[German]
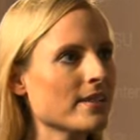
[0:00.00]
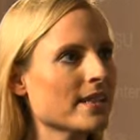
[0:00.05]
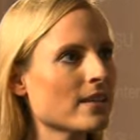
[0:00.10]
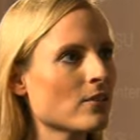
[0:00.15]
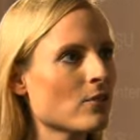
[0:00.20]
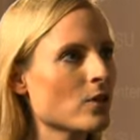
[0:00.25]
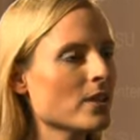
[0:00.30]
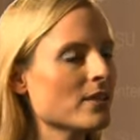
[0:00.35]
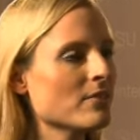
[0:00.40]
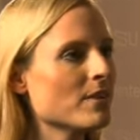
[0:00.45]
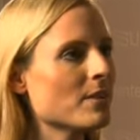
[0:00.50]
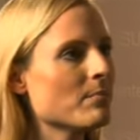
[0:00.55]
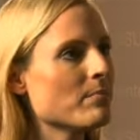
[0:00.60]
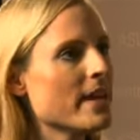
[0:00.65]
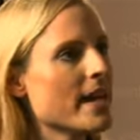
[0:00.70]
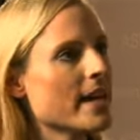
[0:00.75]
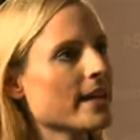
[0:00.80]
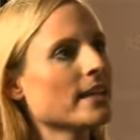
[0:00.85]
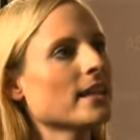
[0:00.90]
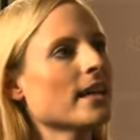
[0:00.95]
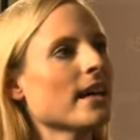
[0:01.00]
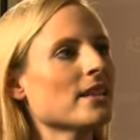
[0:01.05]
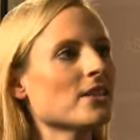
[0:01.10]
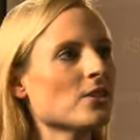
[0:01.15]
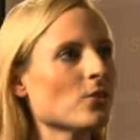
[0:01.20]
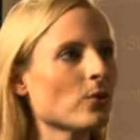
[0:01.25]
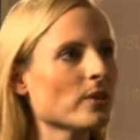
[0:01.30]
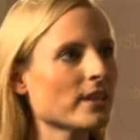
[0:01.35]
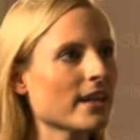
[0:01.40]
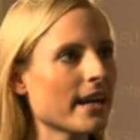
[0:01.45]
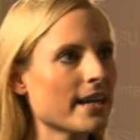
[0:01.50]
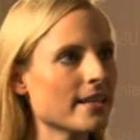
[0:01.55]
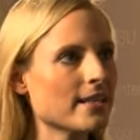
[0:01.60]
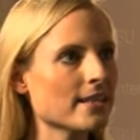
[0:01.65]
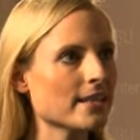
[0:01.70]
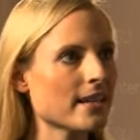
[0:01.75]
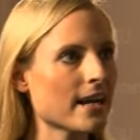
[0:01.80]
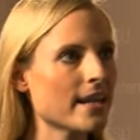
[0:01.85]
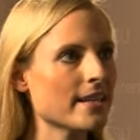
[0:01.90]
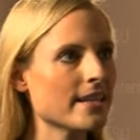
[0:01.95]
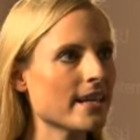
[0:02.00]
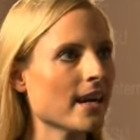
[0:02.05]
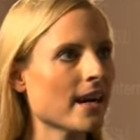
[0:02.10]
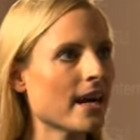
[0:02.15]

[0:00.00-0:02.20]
Wie können wir mehr Generationengerechtigkeit